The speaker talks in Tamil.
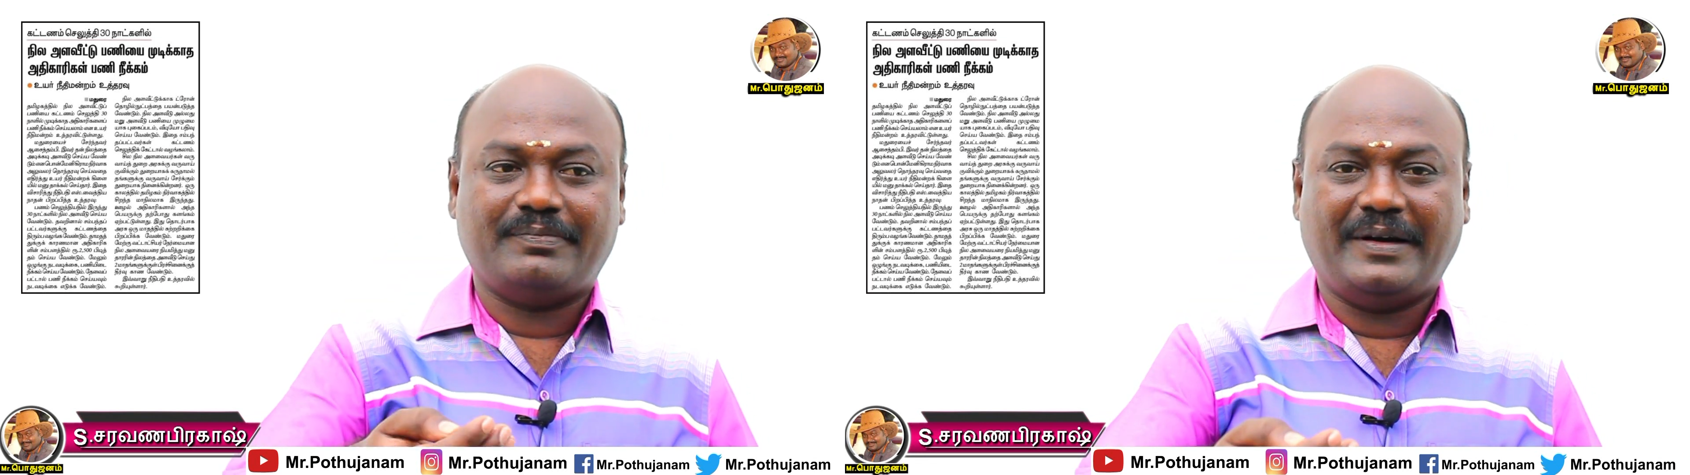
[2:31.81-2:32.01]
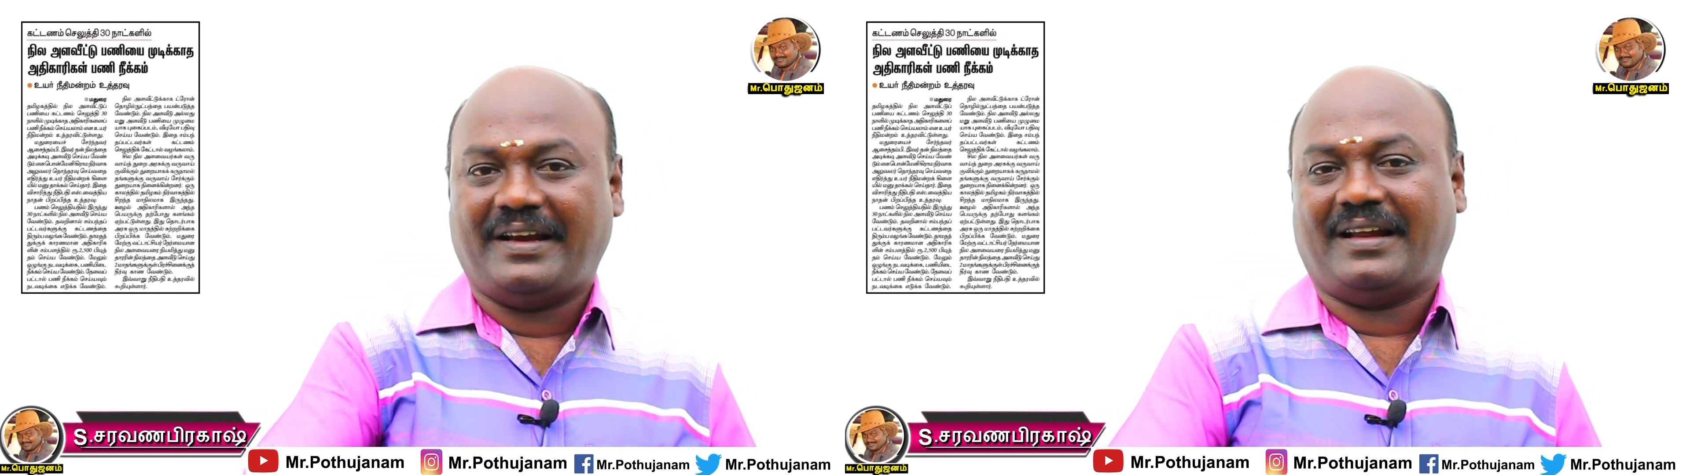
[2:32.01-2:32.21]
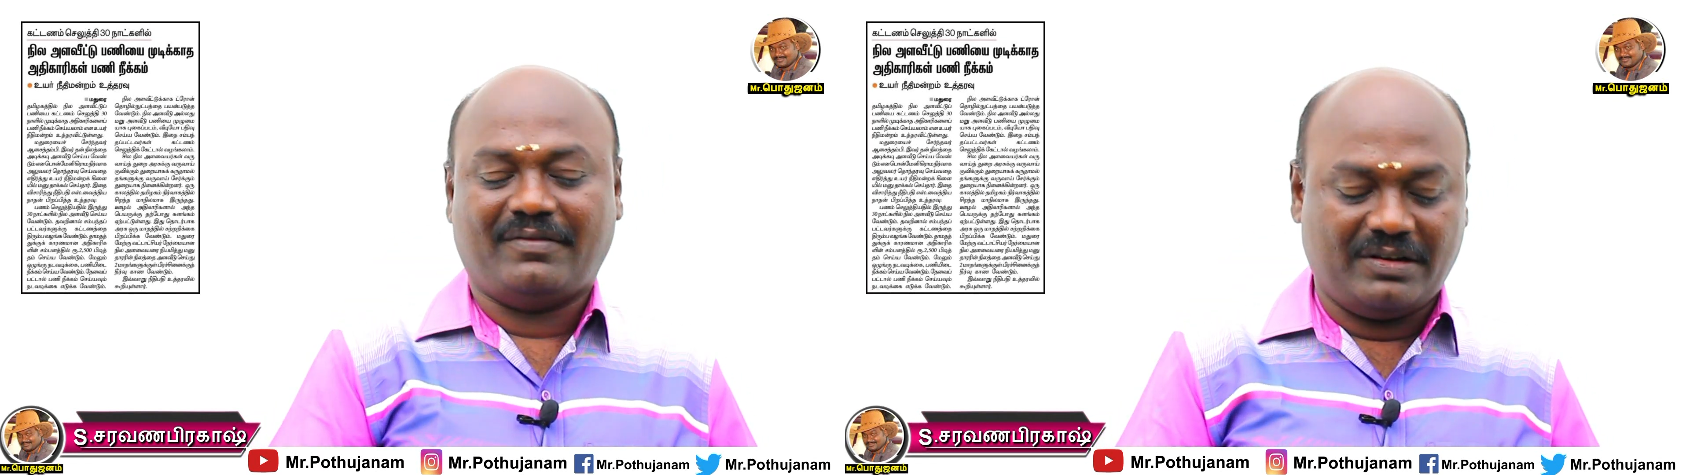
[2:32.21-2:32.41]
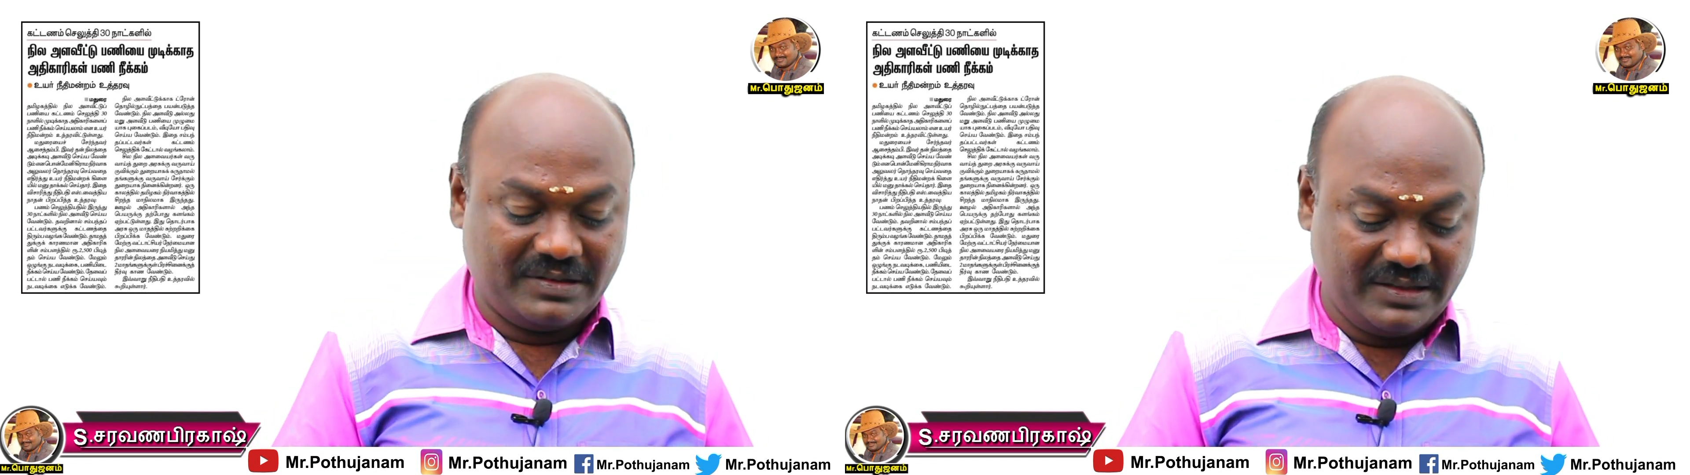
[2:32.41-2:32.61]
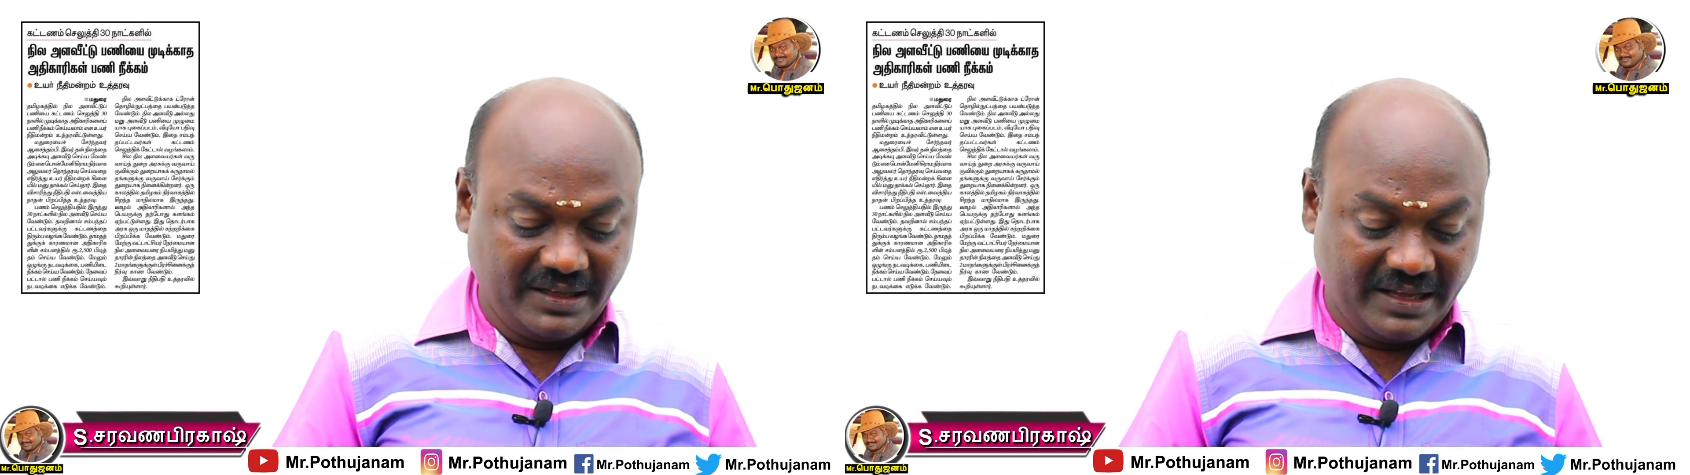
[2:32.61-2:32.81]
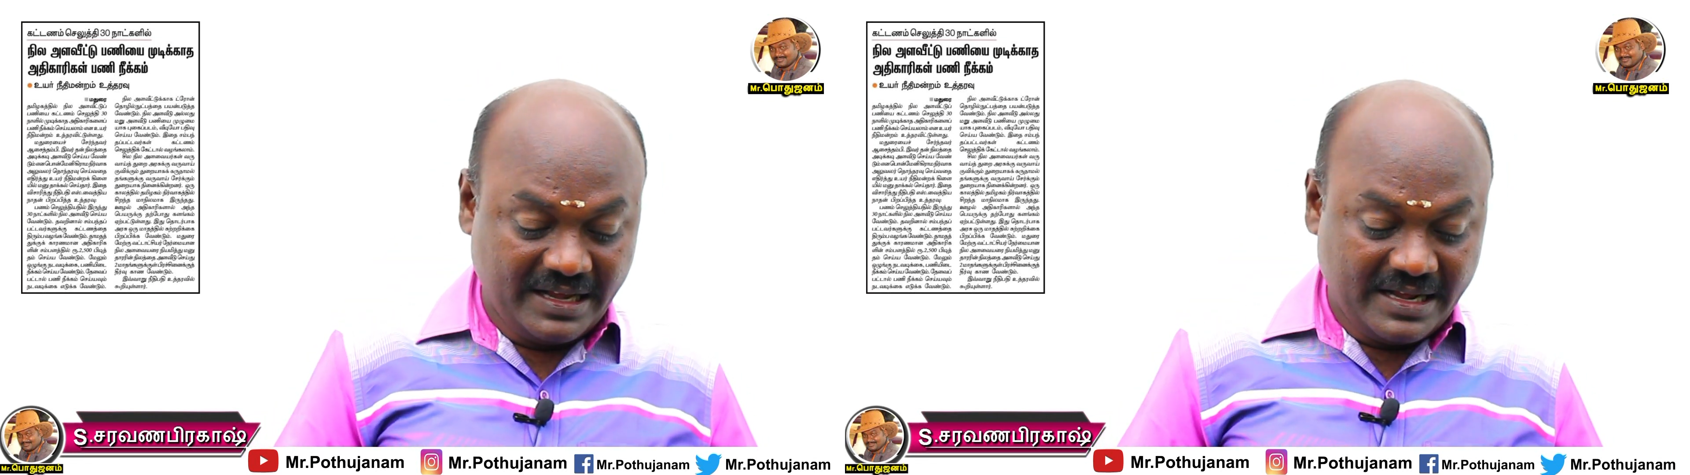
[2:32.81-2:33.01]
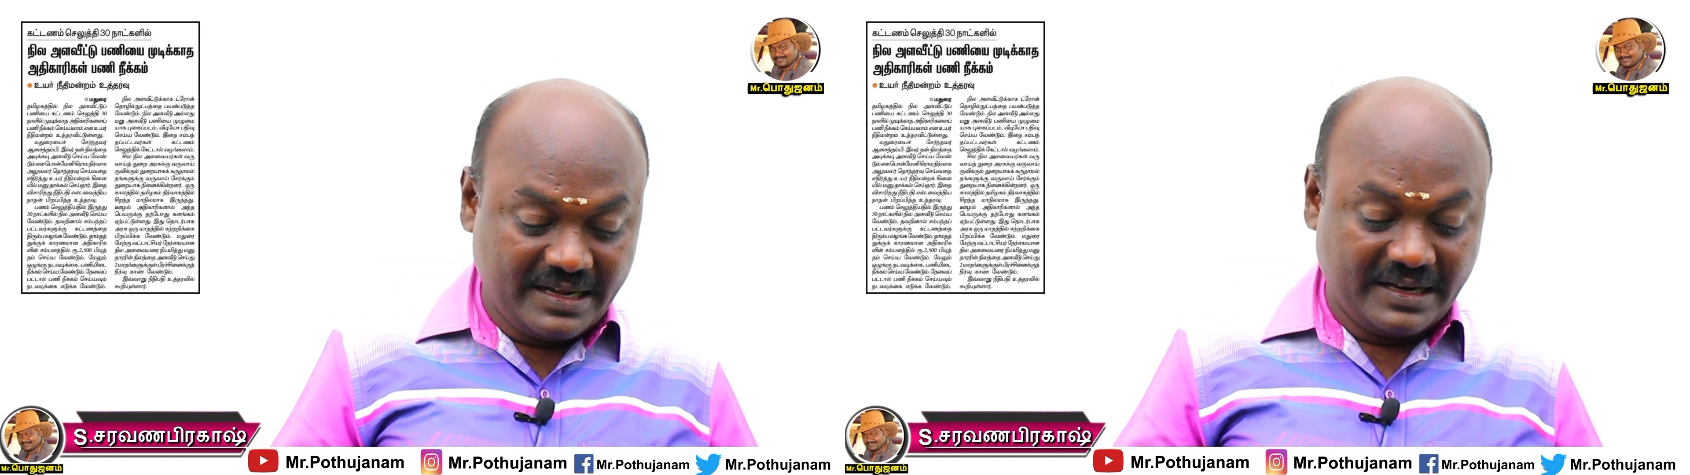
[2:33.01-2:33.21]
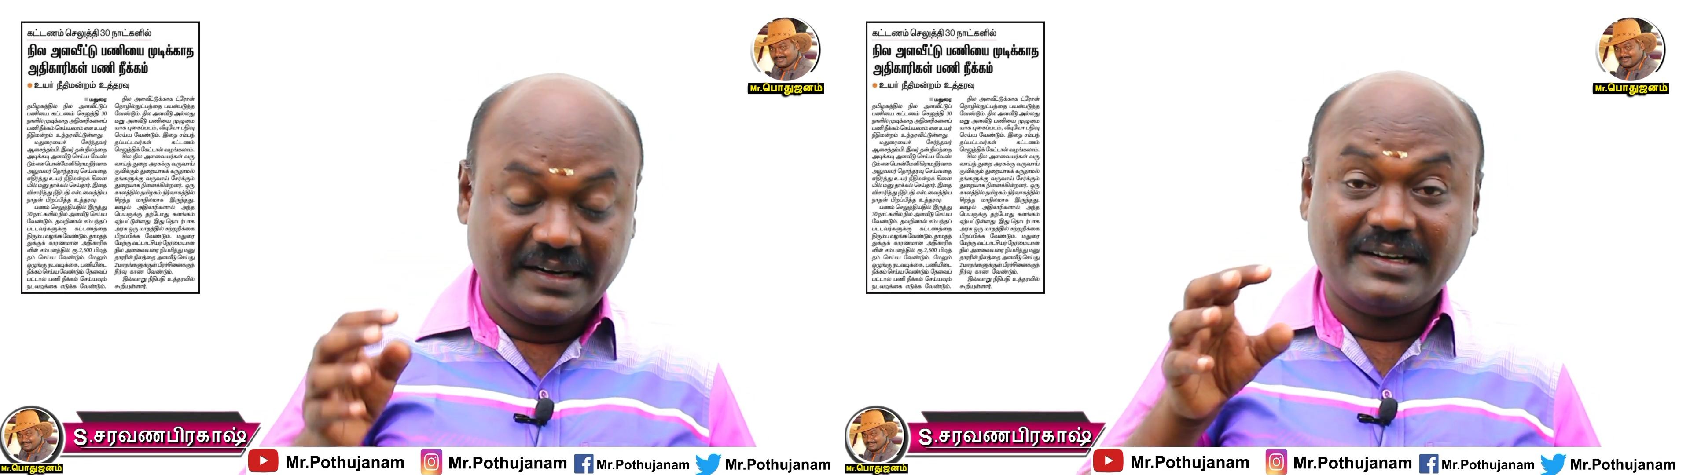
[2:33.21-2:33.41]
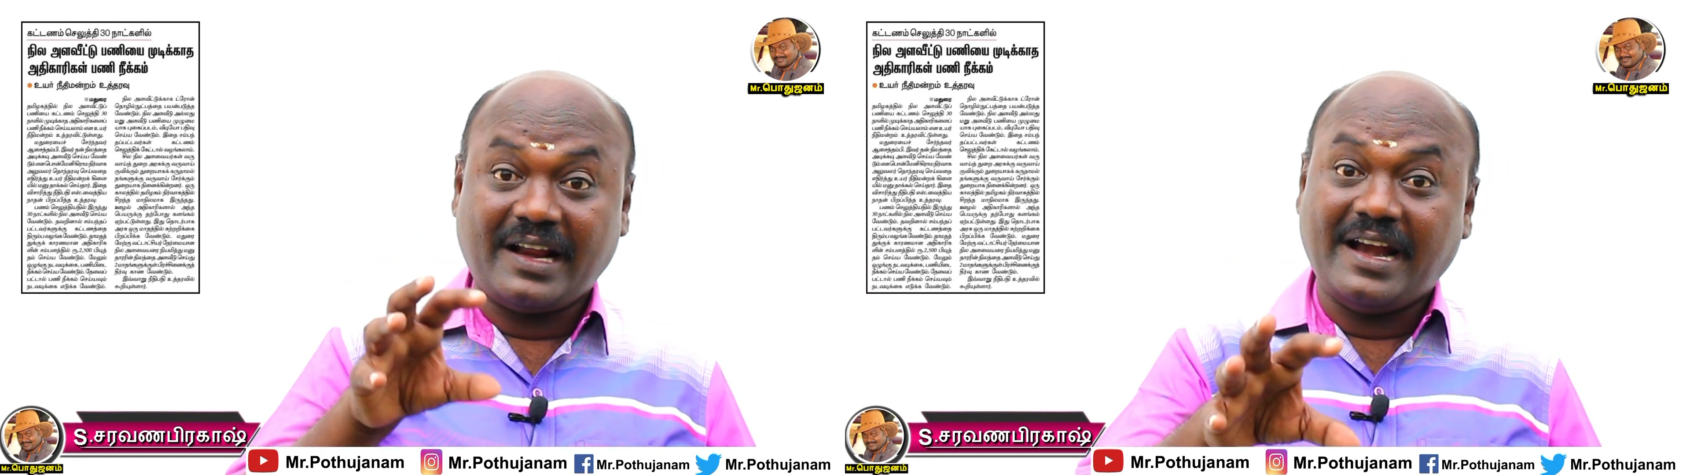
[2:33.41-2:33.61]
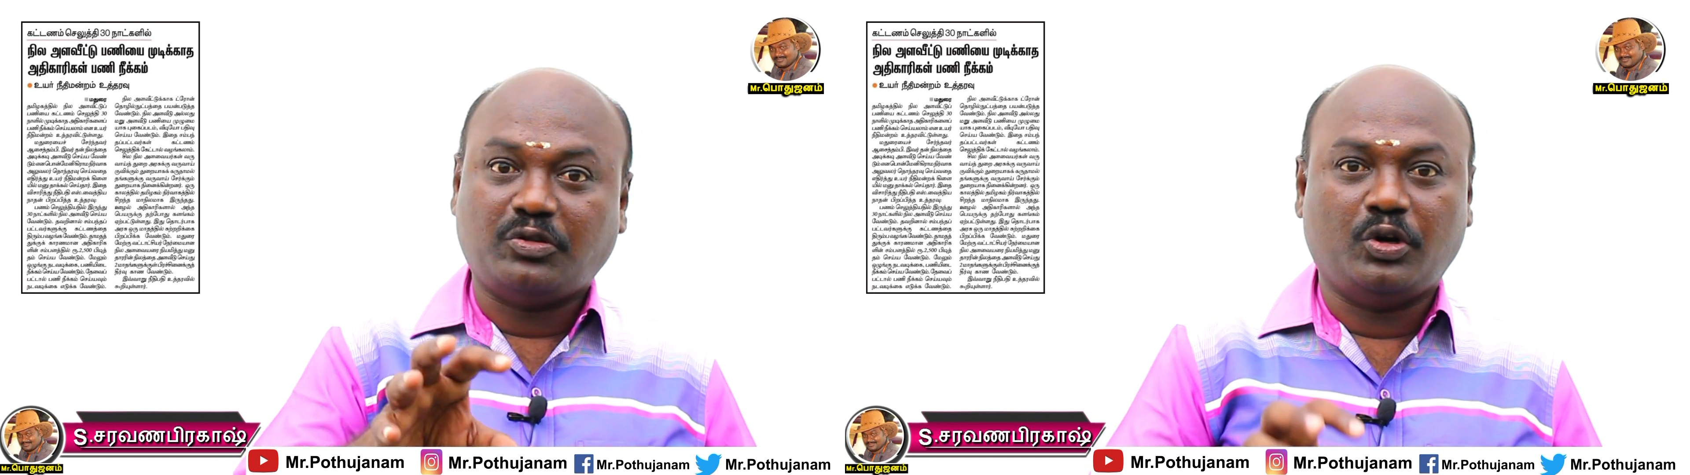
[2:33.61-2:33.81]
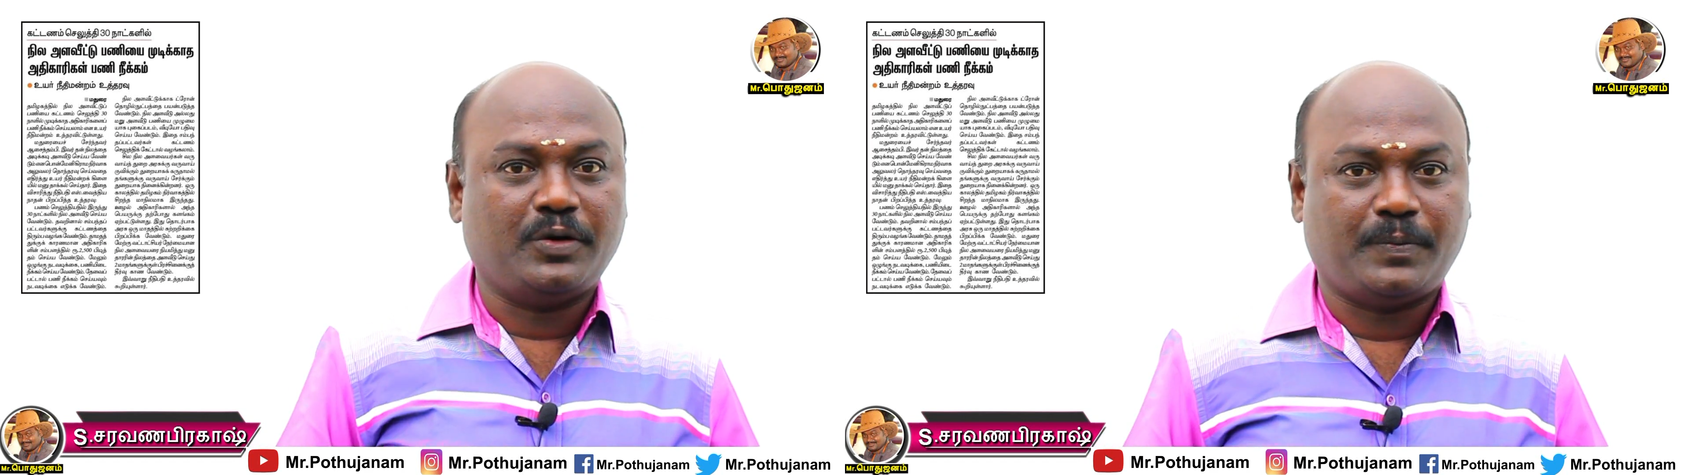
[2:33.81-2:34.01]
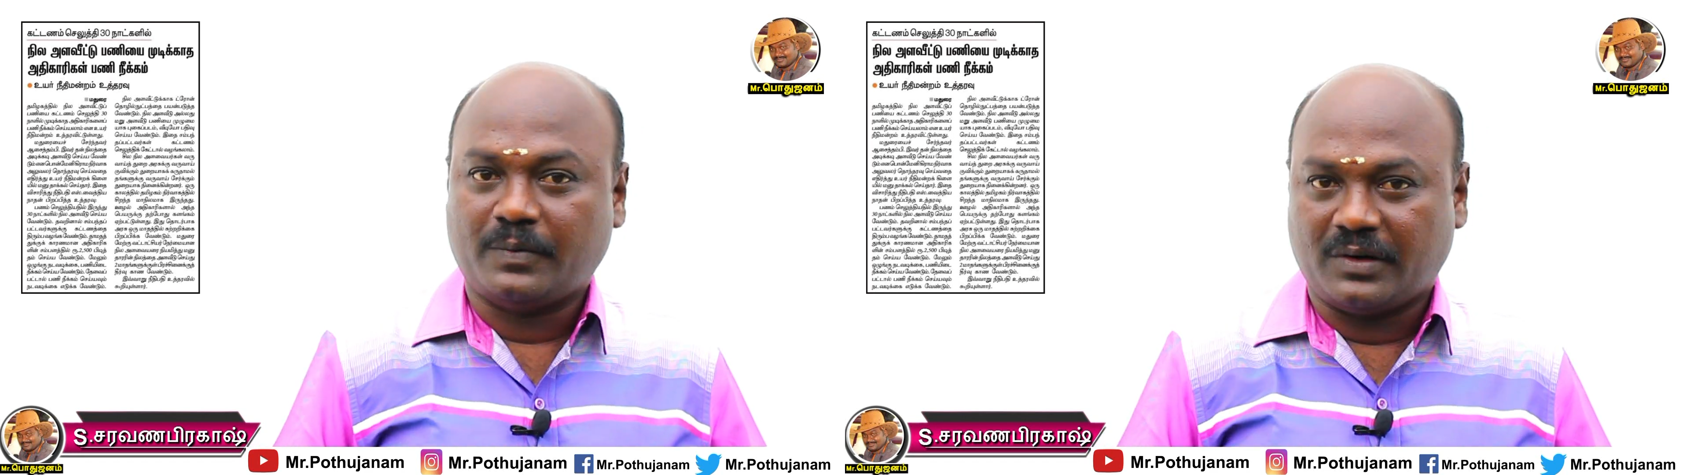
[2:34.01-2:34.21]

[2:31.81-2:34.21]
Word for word: மெட்ரிக் அளவில் வந்து ட்ரெயின் தொழில்நுட்பம்